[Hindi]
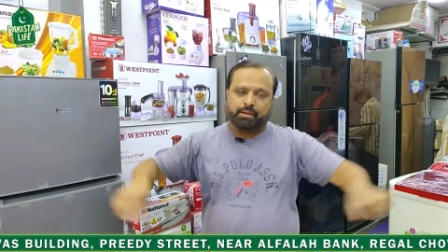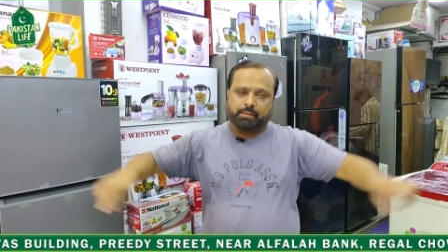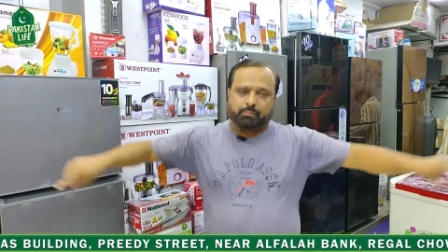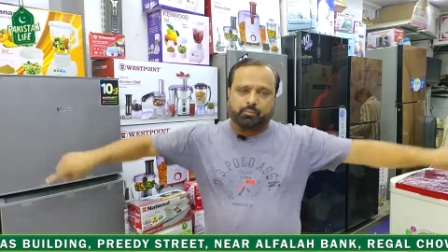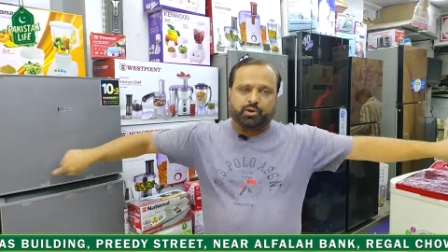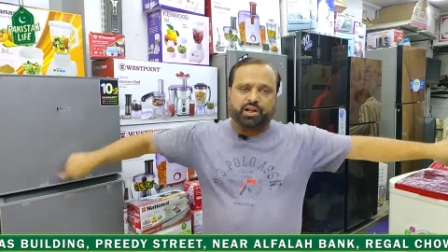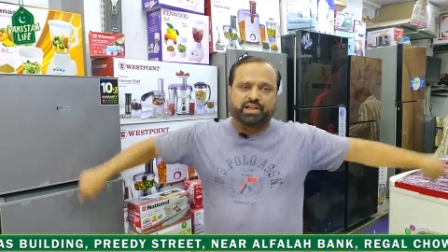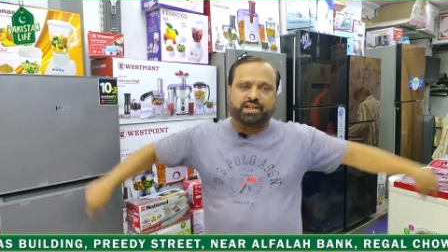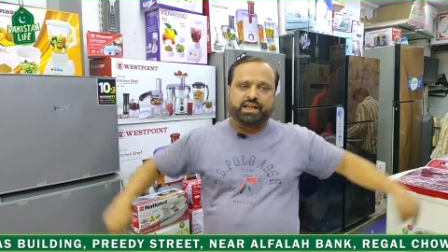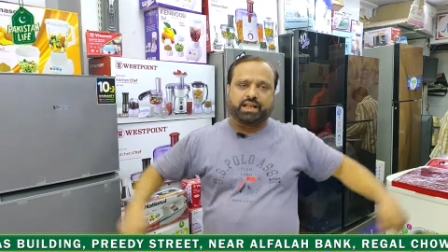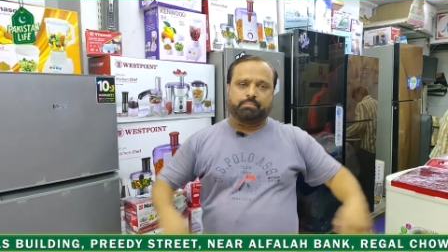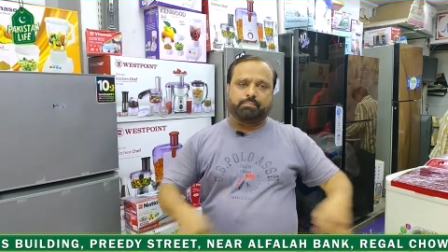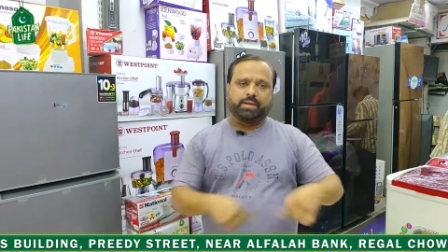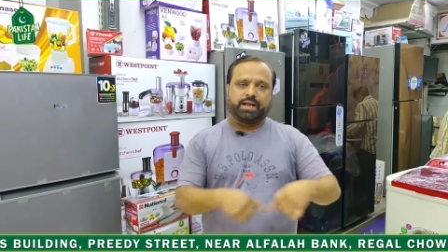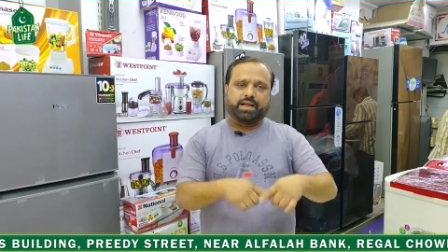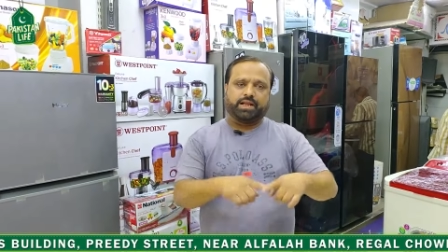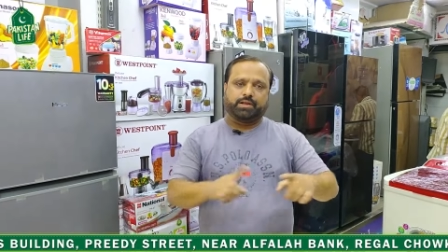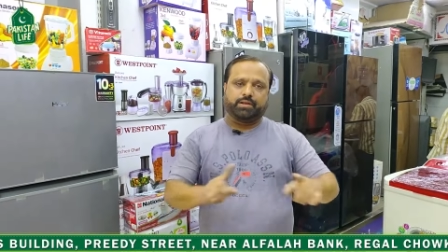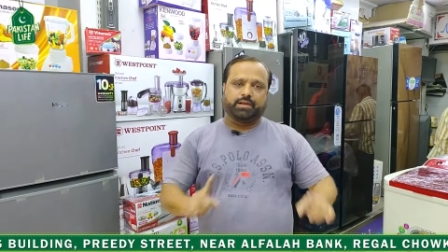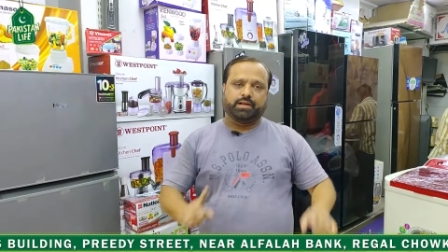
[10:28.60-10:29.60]
में पूरा
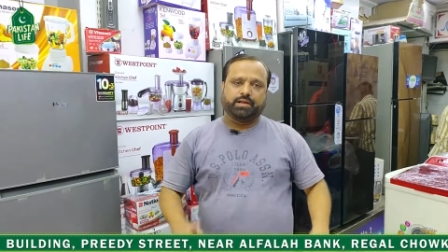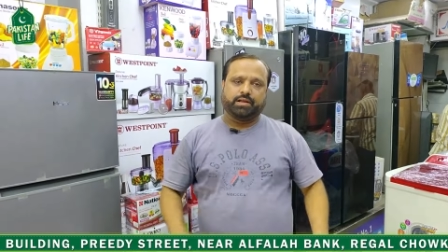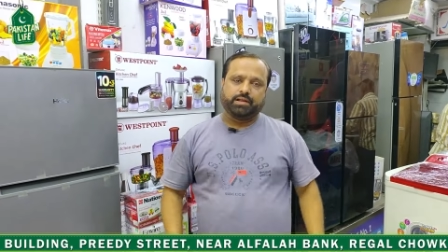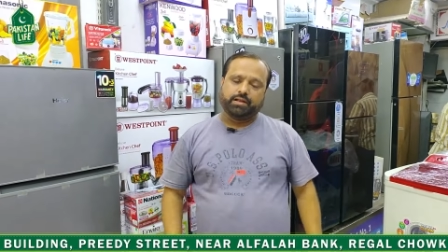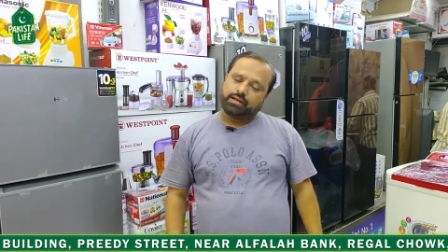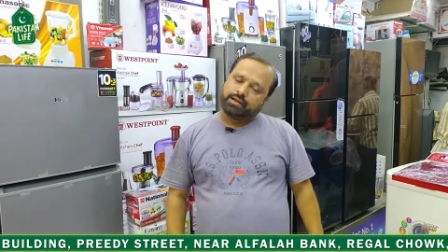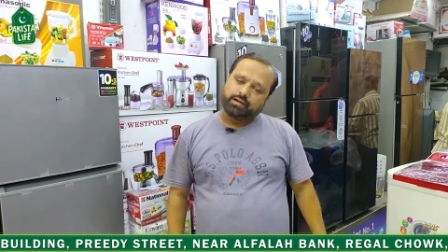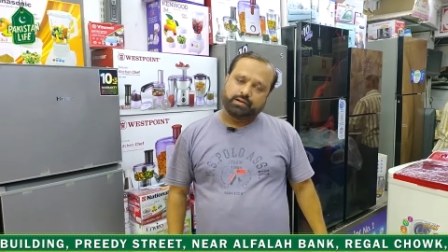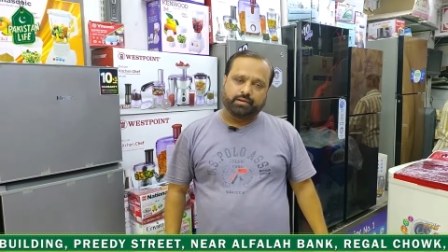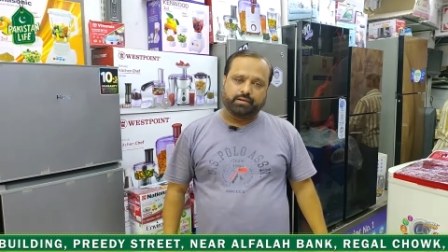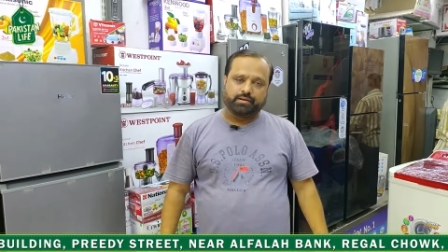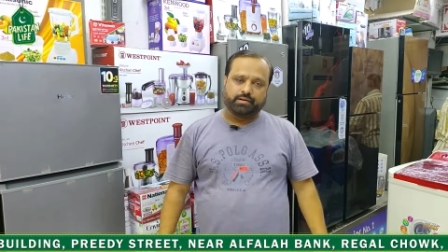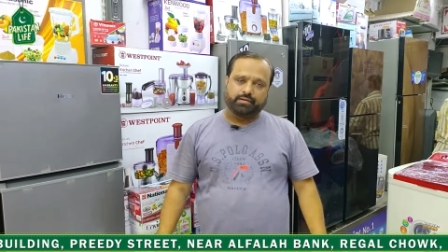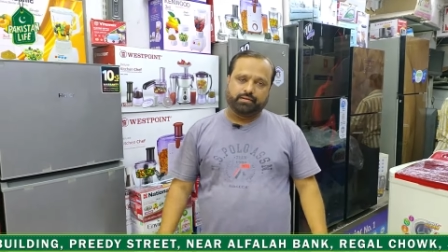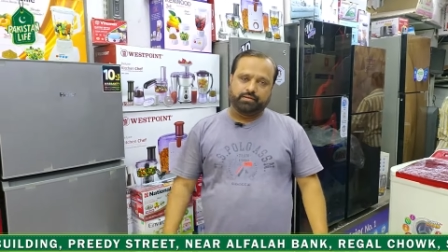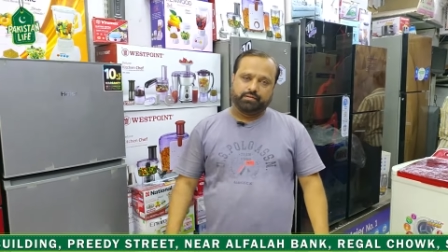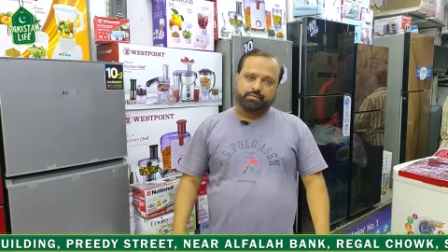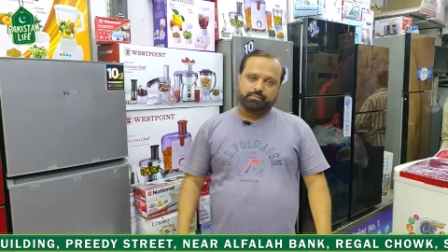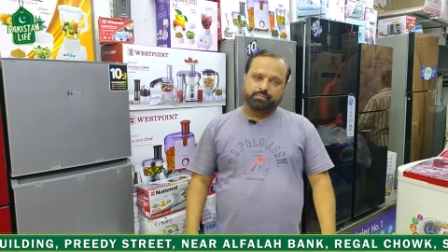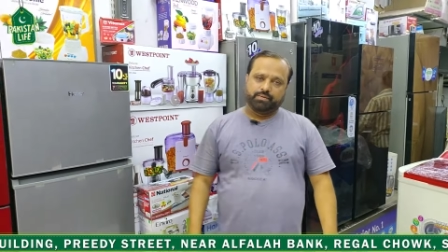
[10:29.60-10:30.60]
पूरा जेज पैकेज मिल
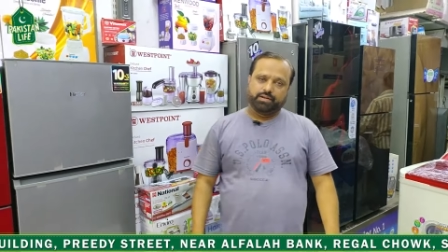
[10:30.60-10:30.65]
जाएगा